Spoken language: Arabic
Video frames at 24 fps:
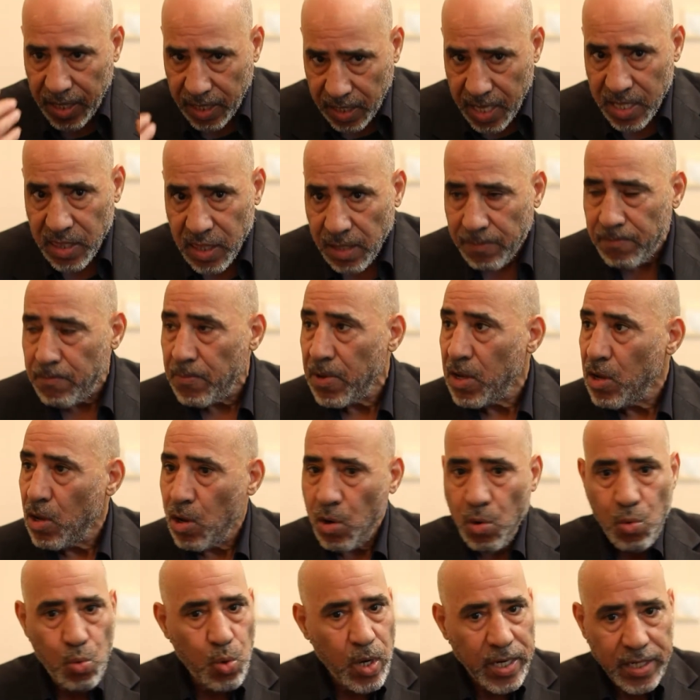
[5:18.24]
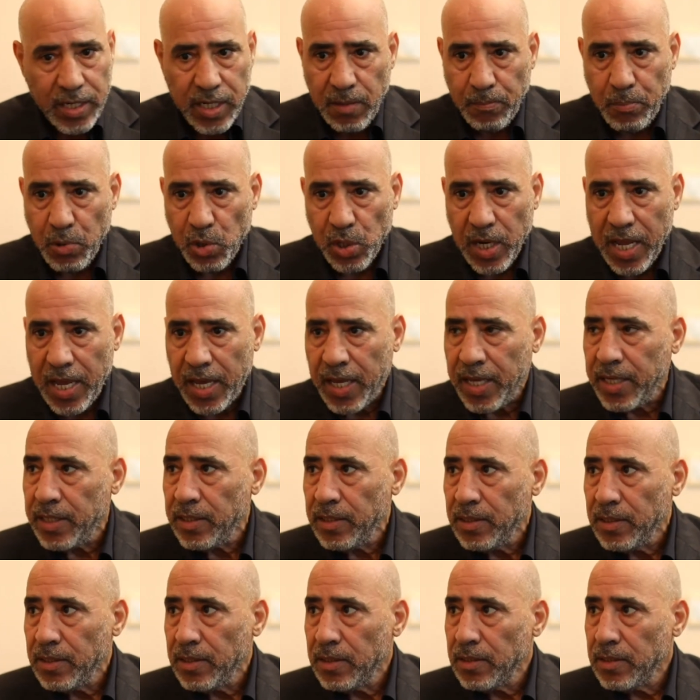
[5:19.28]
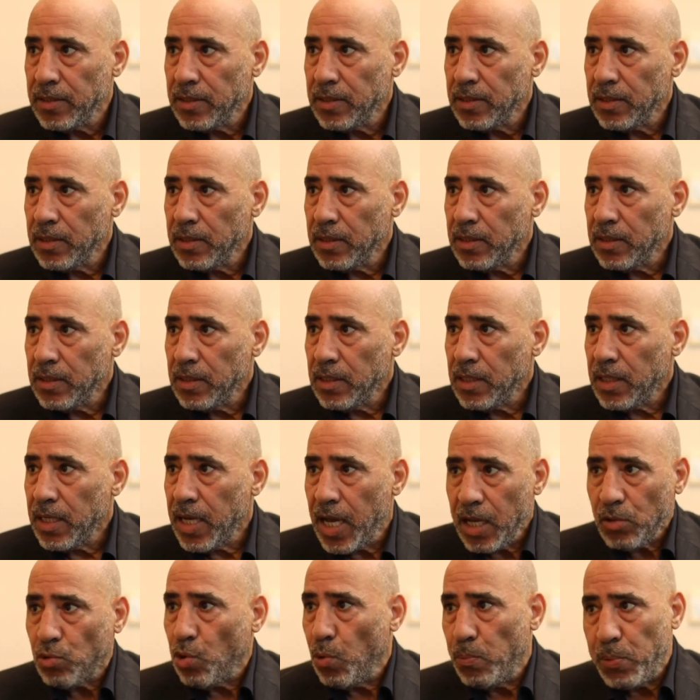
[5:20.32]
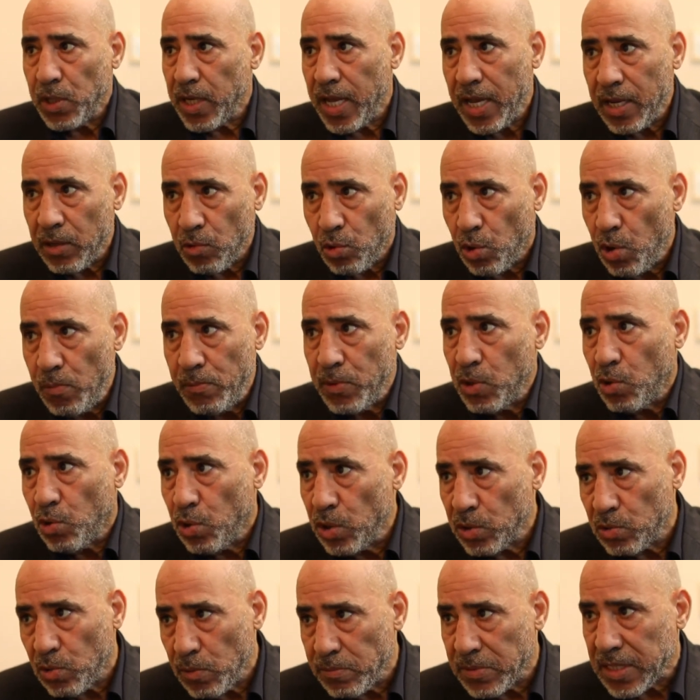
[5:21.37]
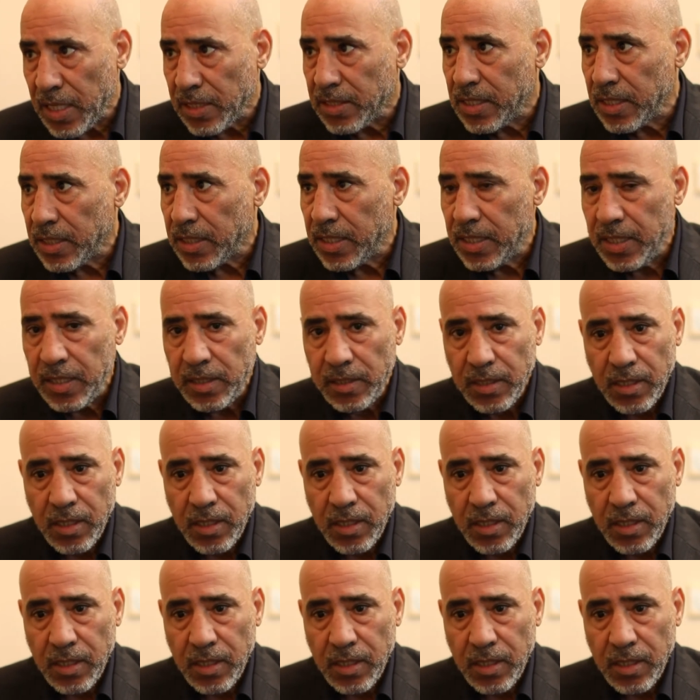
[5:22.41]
كذب وري برهان هاتوا برهانكم ان كنتم صادقين